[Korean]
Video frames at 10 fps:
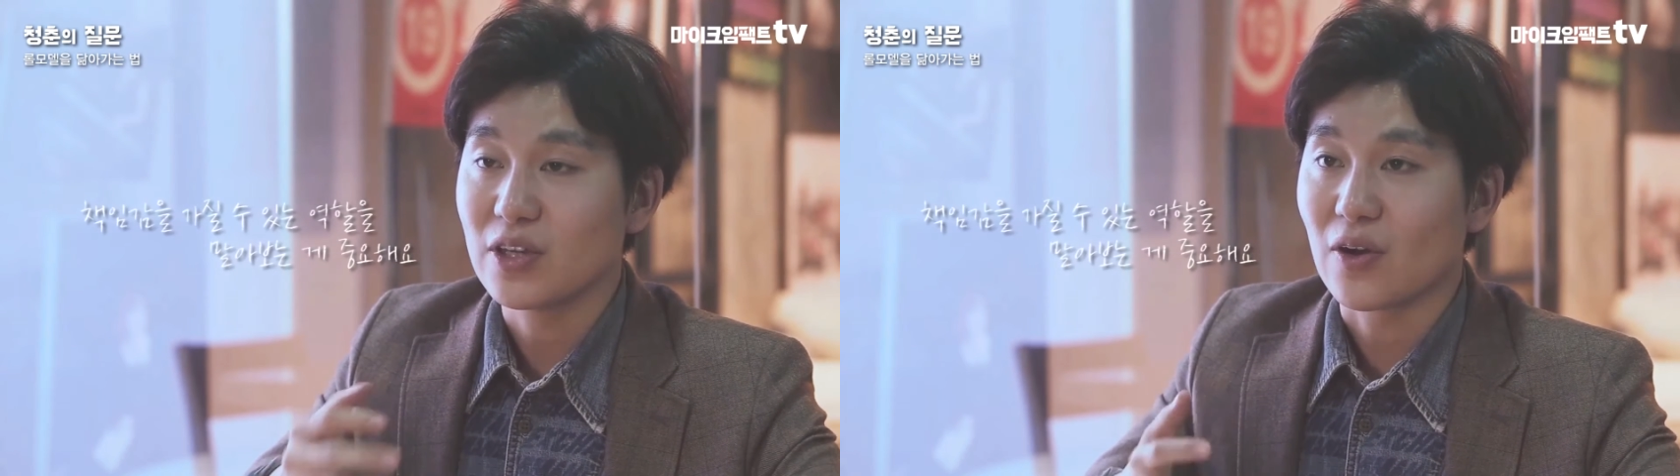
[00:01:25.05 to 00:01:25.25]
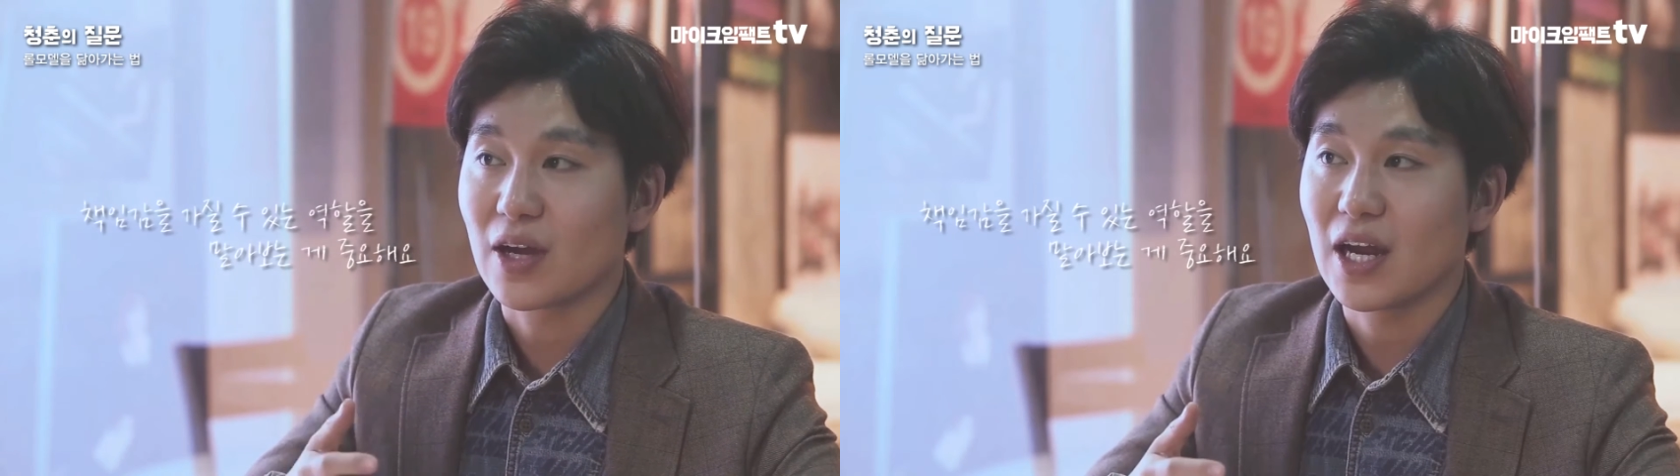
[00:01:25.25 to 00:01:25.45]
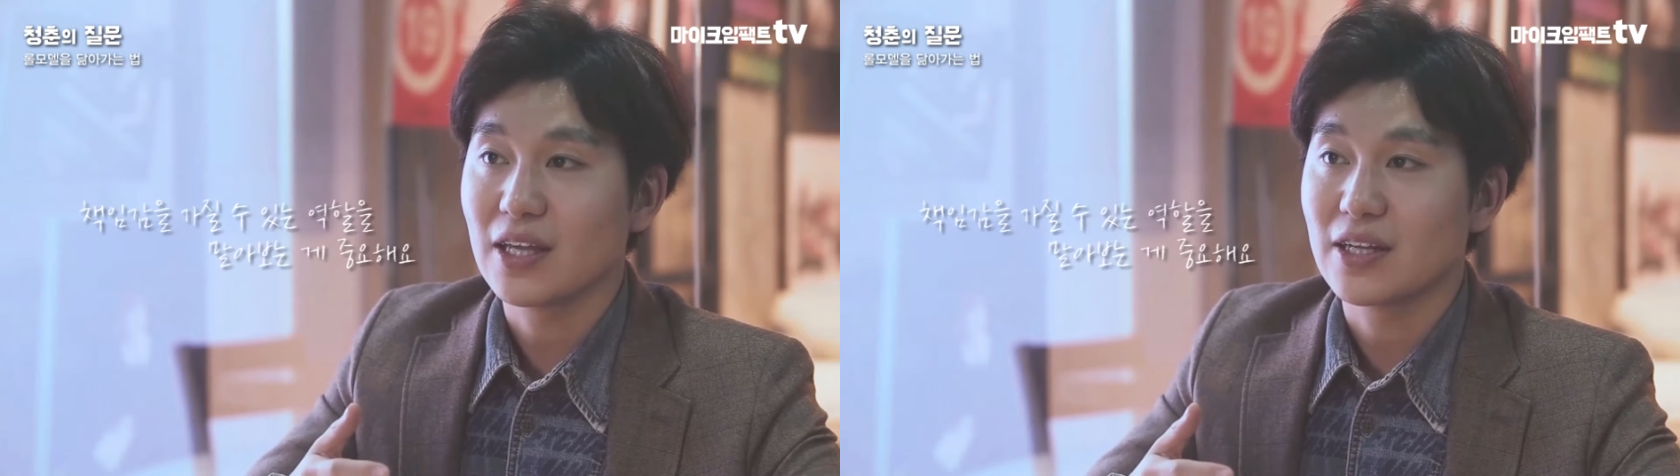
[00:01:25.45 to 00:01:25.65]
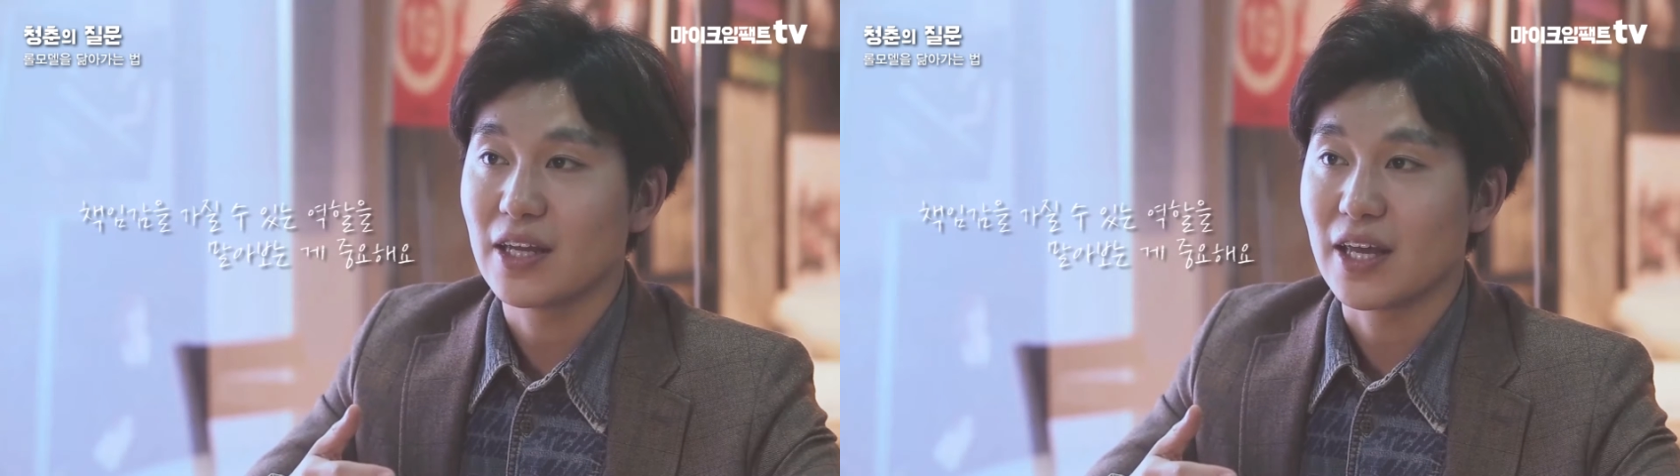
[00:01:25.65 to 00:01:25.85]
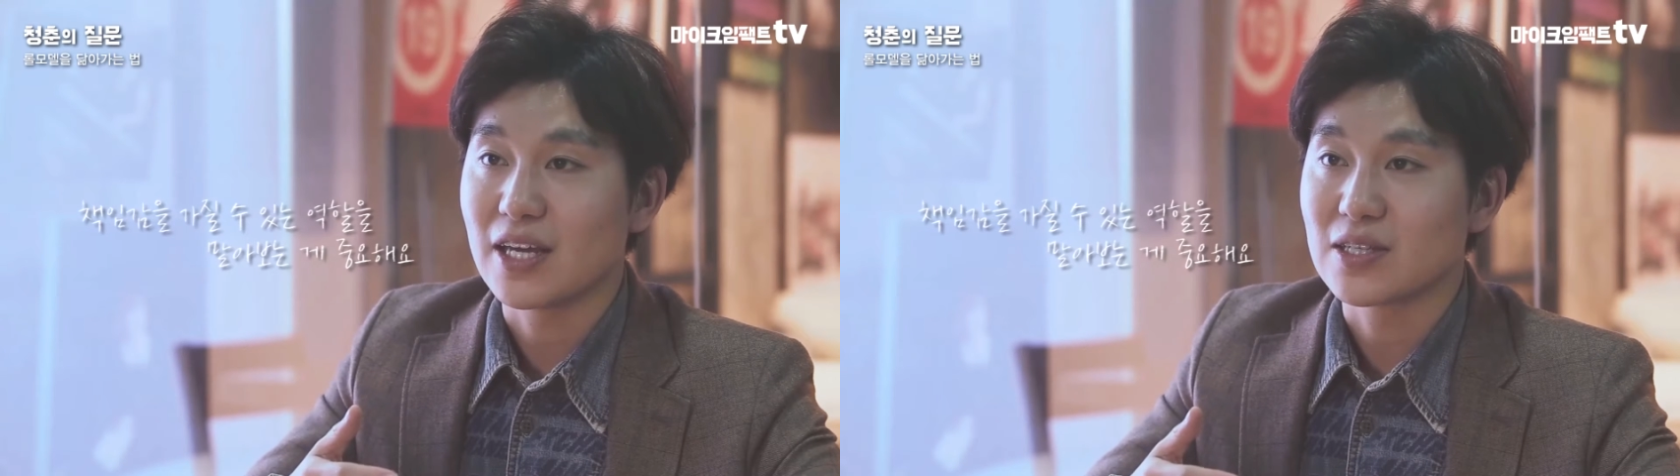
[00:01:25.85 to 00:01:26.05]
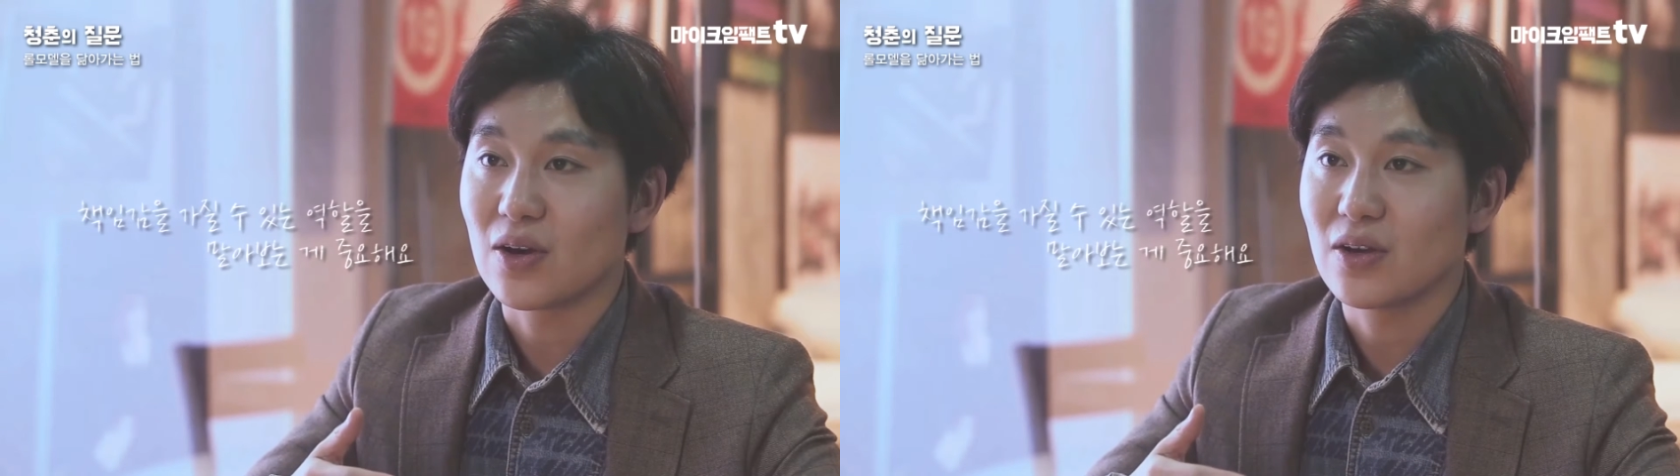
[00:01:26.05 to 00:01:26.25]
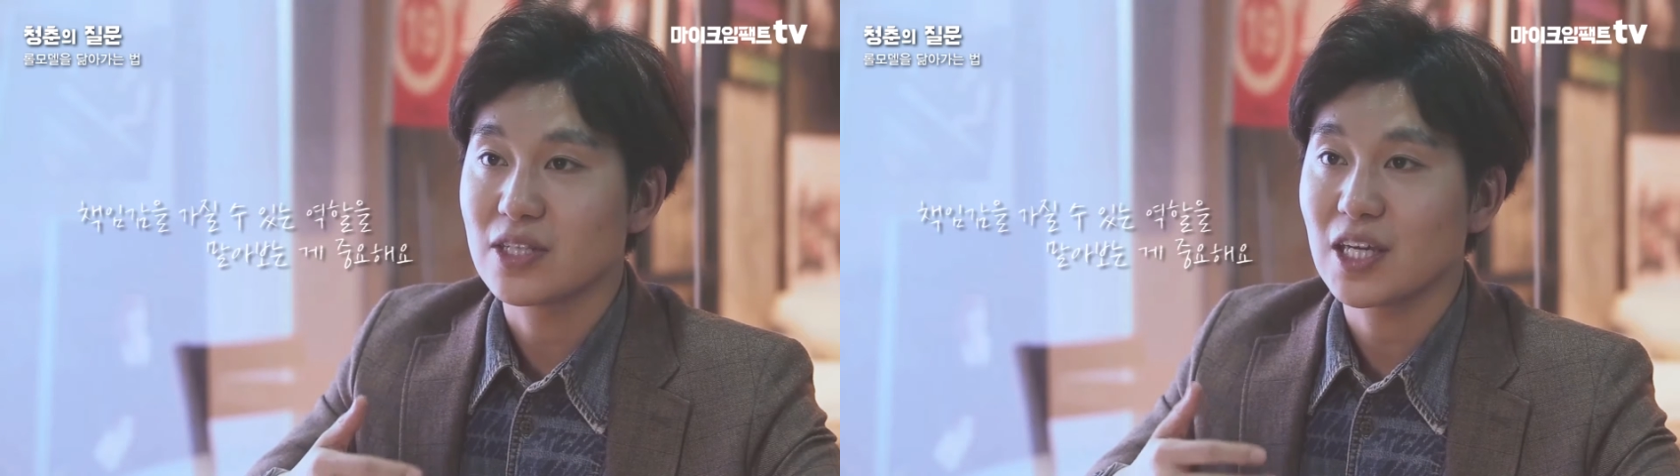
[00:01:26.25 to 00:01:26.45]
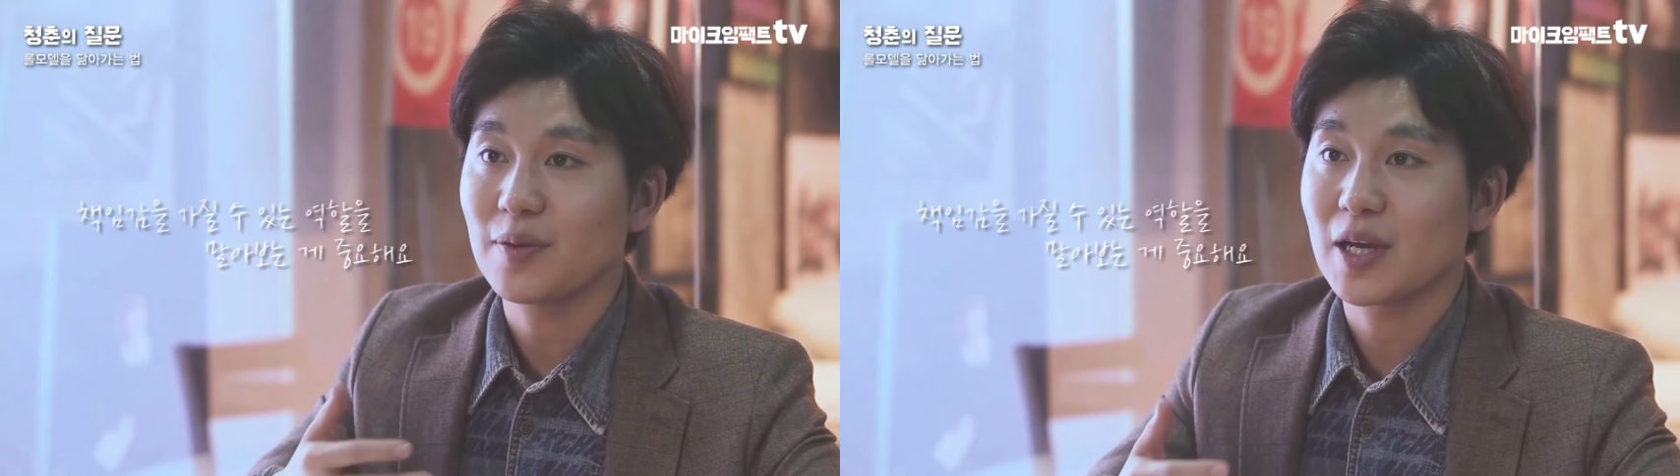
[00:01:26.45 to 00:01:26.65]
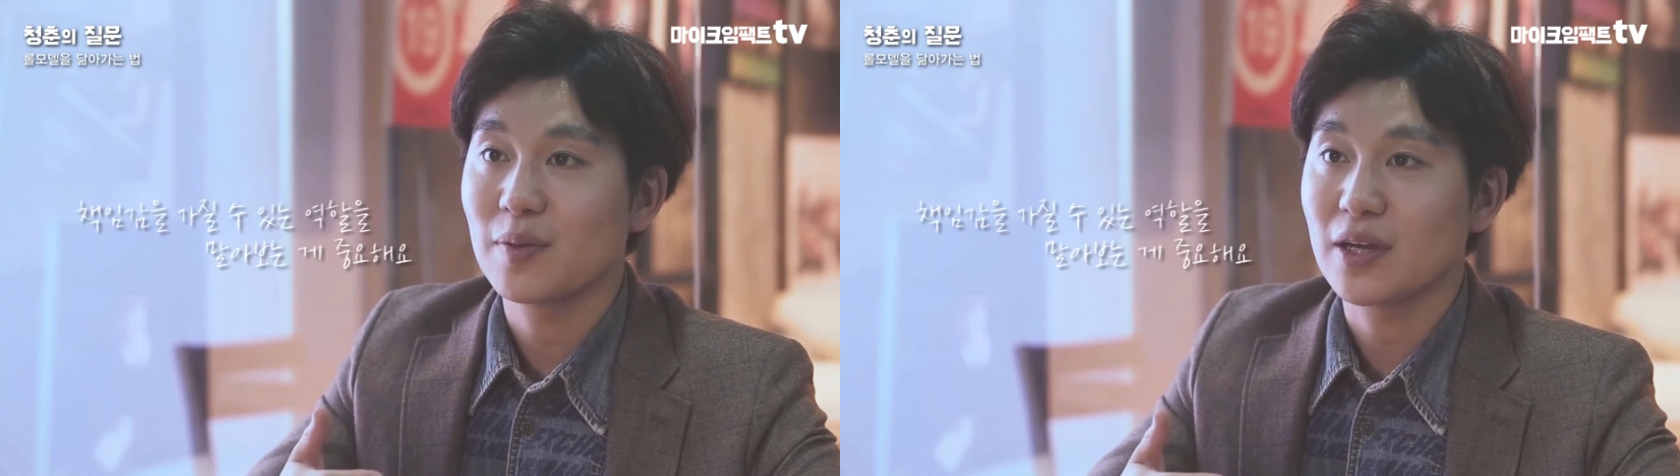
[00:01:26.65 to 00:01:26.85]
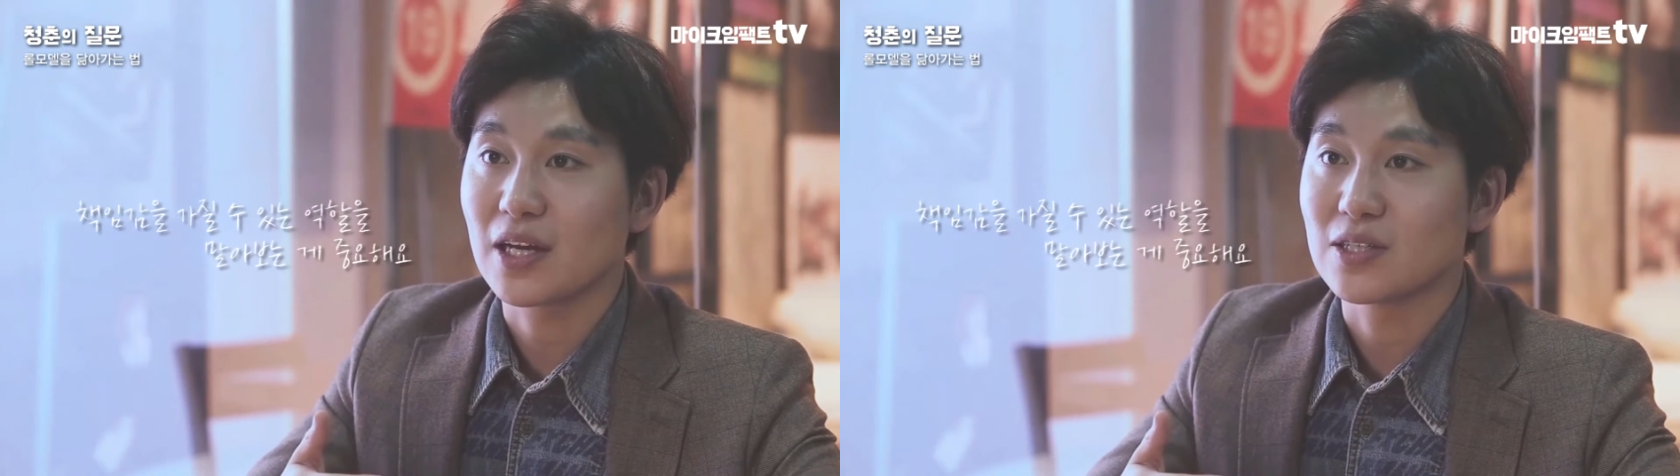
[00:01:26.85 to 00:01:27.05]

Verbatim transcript: 느 역할들에 대해서 책임감을